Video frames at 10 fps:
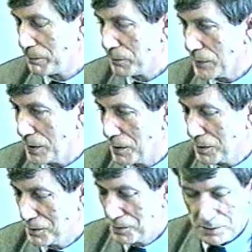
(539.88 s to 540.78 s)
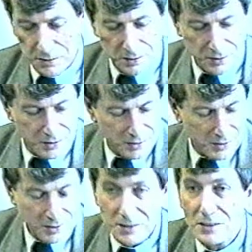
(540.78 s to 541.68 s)
Dziękujemy bardzo za rozmowę i
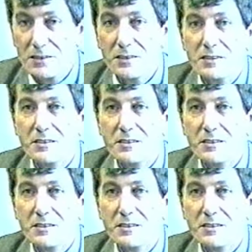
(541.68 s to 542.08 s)
życzymy